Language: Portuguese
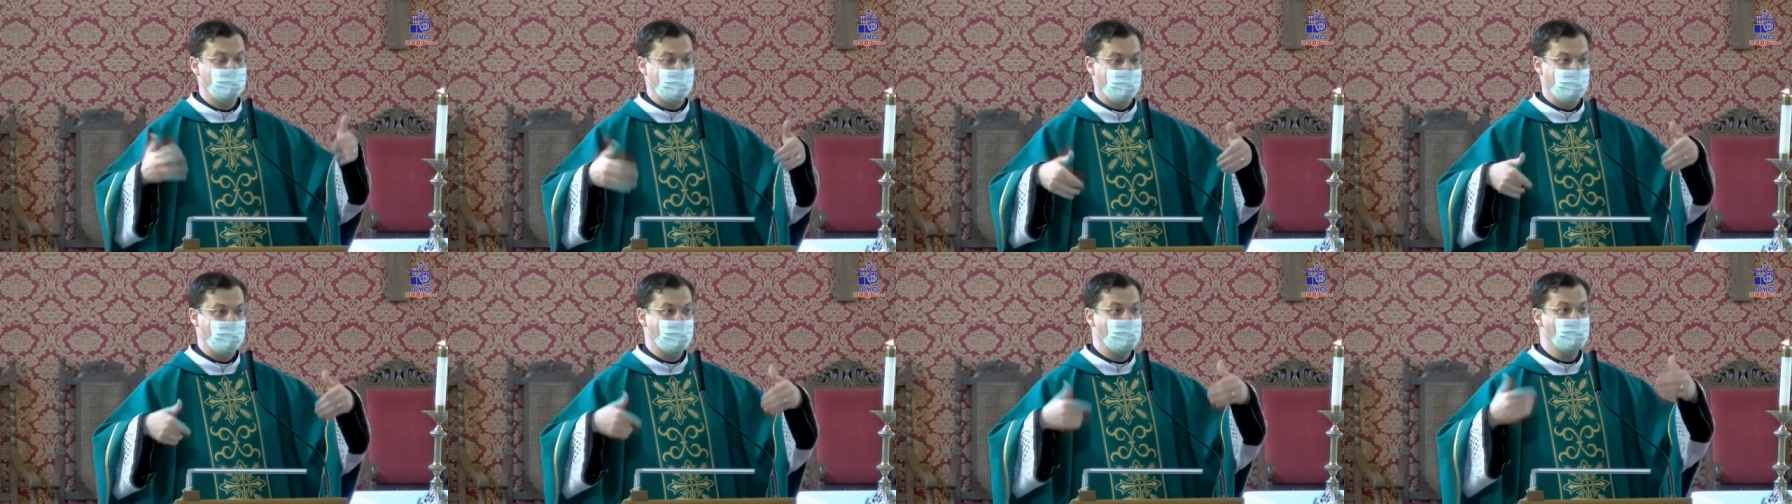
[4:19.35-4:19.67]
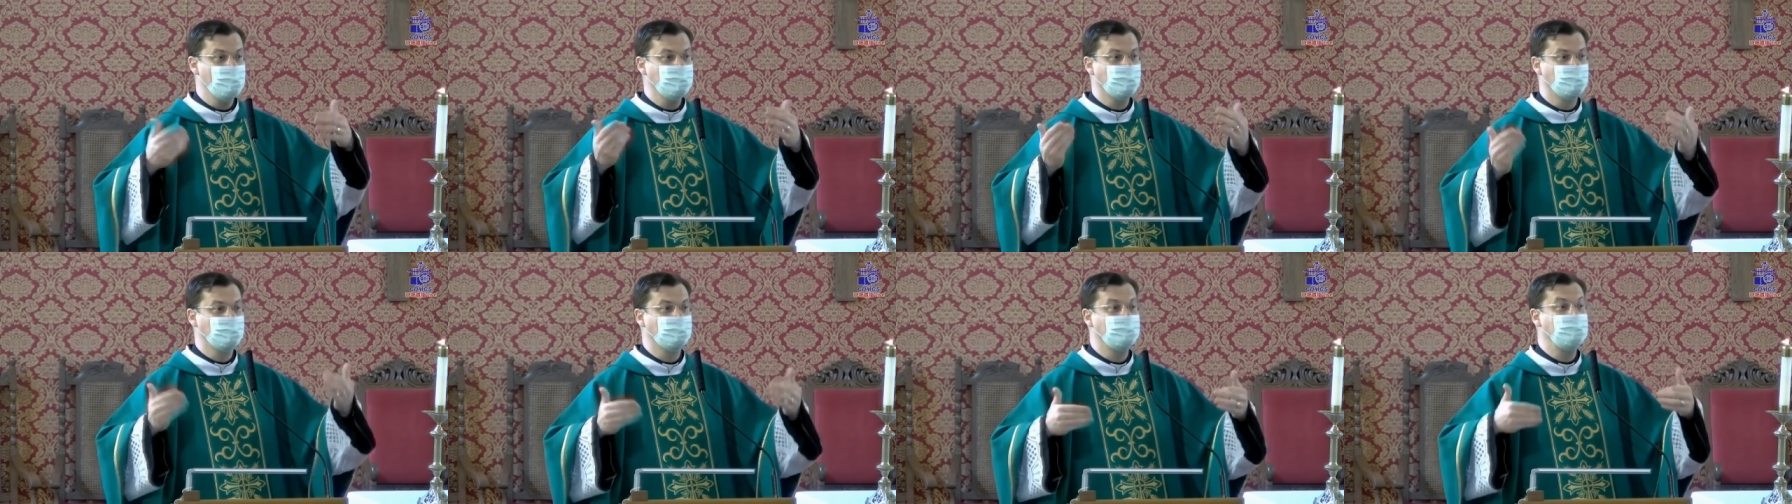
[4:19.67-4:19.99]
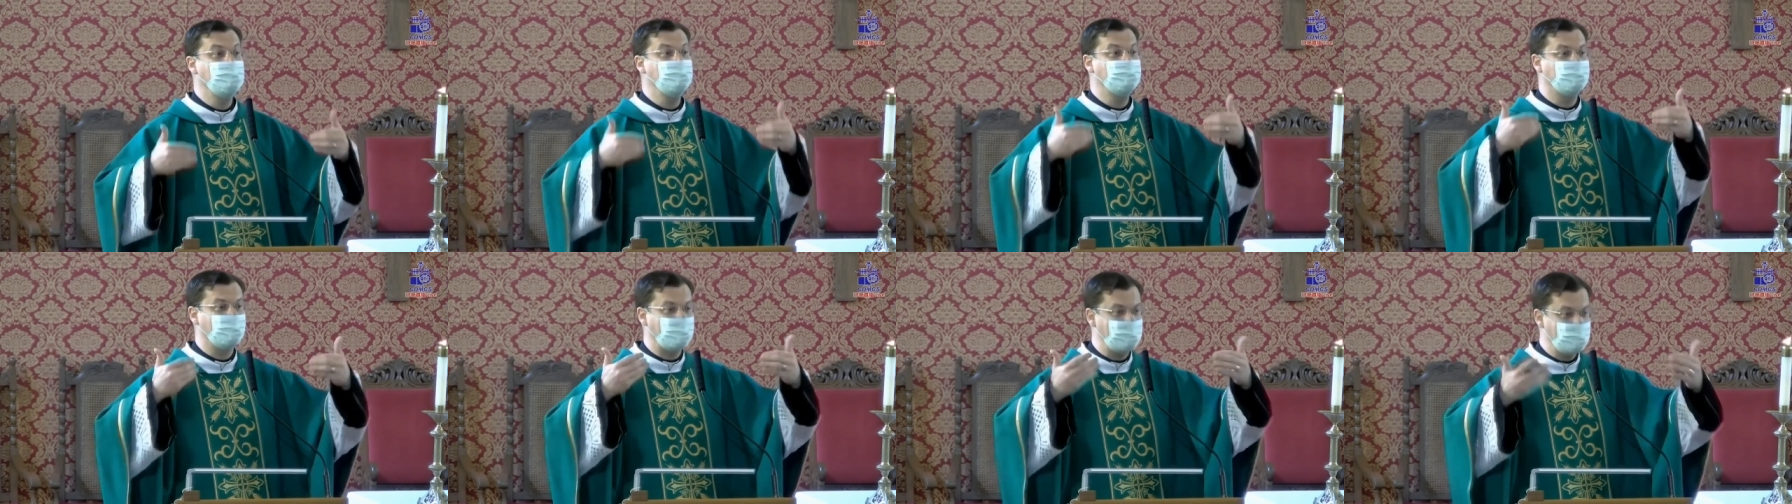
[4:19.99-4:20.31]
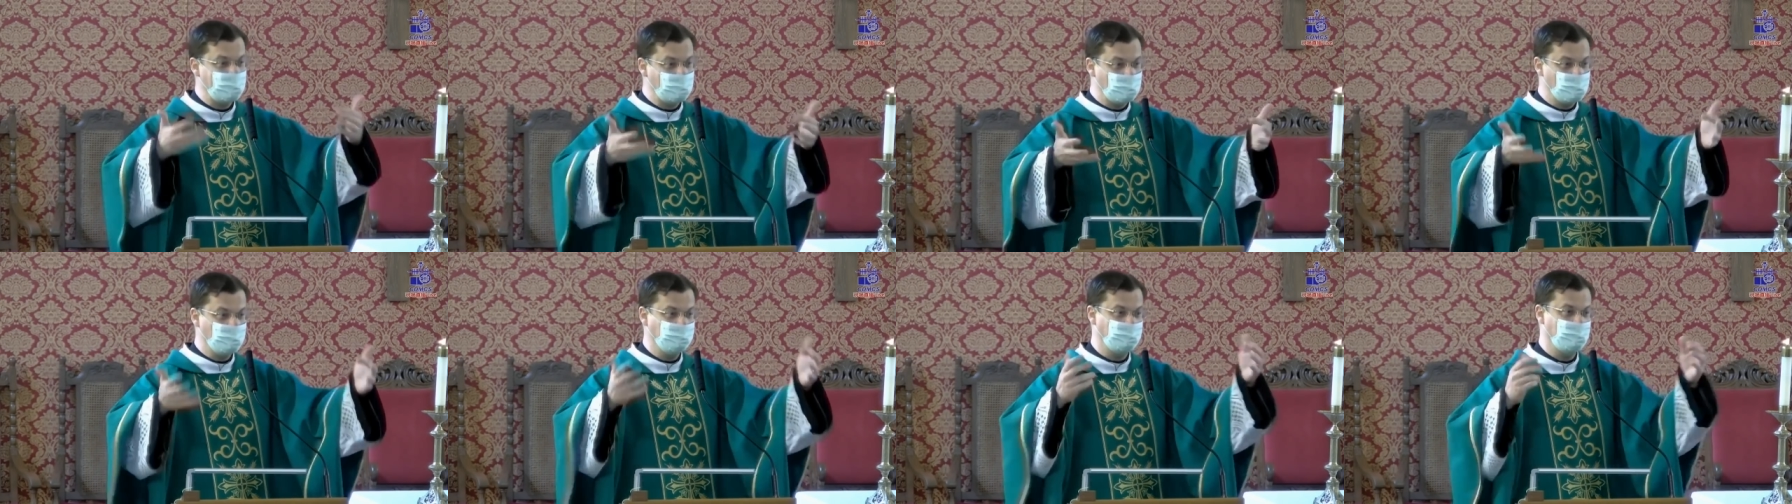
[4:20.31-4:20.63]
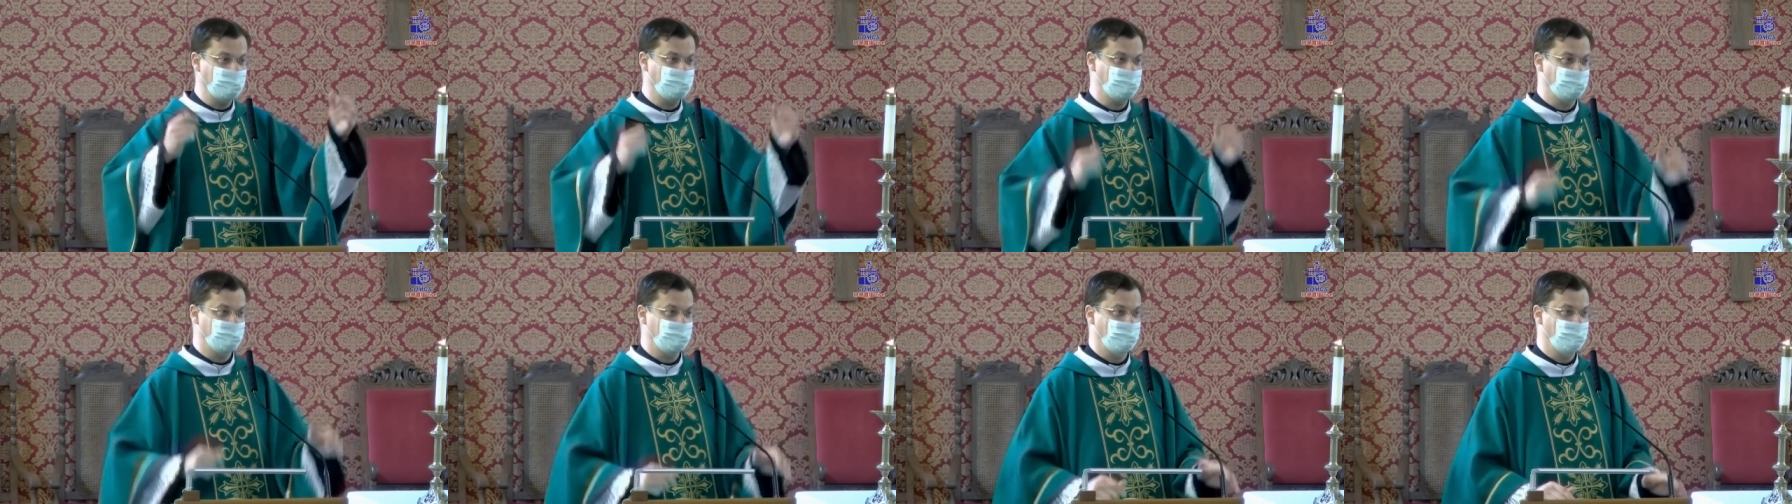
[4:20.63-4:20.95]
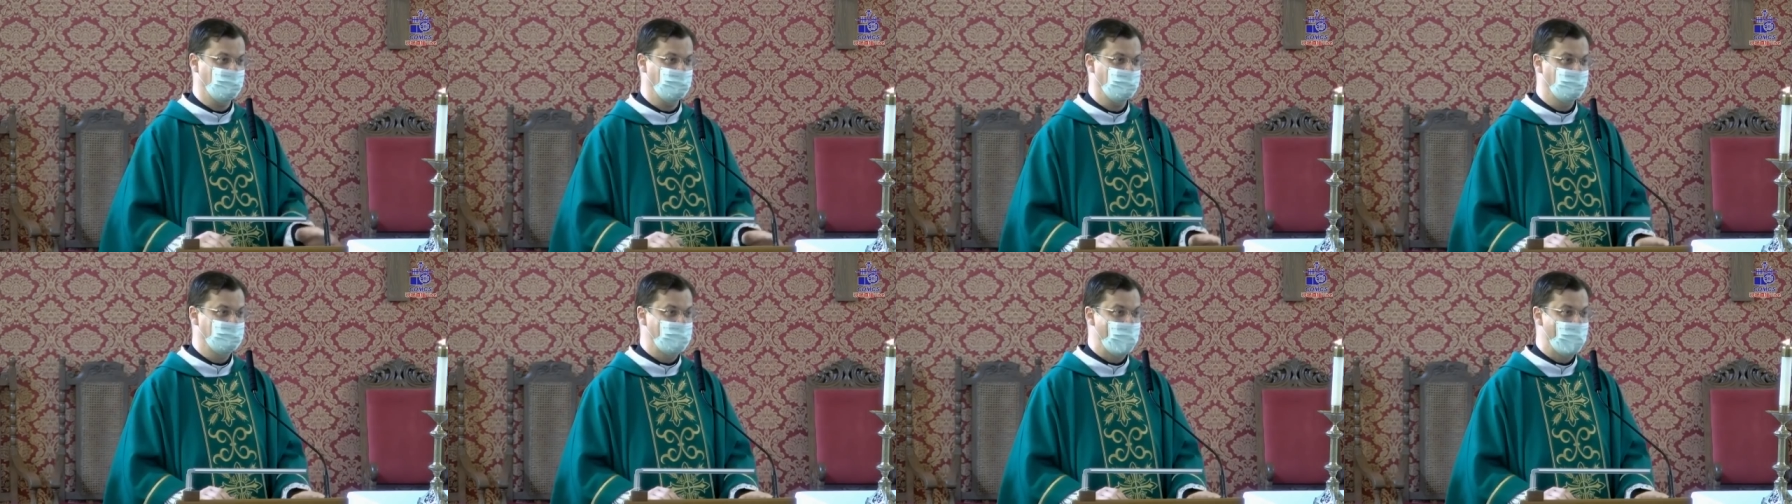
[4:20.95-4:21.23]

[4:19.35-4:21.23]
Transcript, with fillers: é algo que vai acontecer